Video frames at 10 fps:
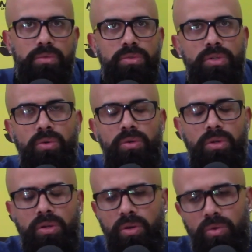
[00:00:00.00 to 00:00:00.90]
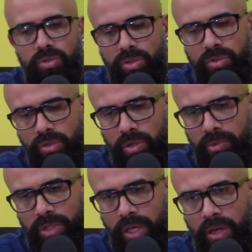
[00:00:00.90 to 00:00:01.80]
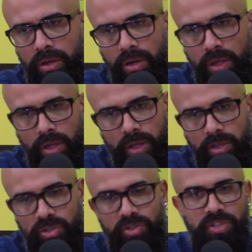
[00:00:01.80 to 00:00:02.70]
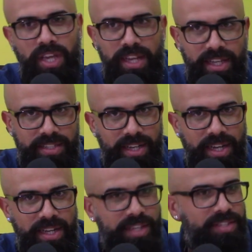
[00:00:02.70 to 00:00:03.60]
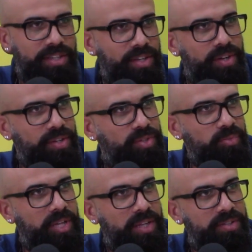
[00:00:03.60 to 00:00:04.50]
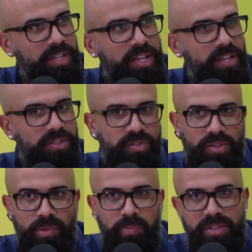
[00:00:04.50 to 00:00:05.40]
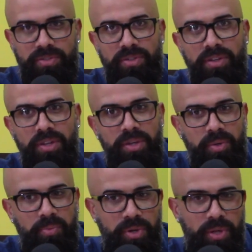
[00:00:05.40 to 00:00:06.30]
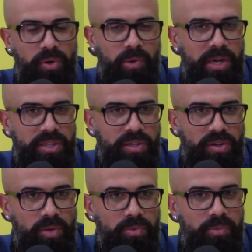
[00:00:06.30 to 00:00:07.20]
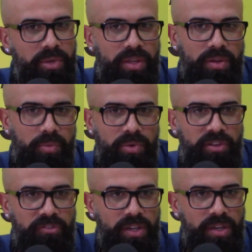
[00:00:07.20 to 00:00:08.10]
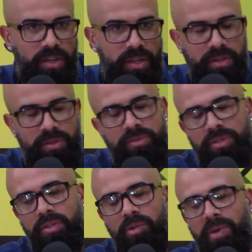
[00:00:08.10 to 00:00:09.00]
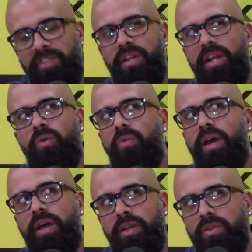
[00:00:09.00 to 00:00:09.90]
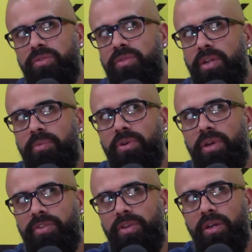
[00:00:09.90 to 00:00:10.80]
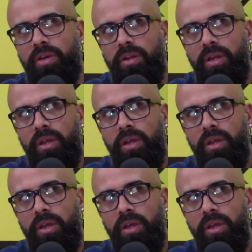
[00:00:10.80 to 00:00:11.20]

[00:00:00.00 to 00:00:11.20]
Seguro, no, orgulloso y como te digo, yo no sé quién hace el análisis de los resúmenes, si quieren yo se los paso, porque hubo partidos como el Miedo, como Delfín, que no, pasan las jugadas que nosotros tenemos ocasiones de gol.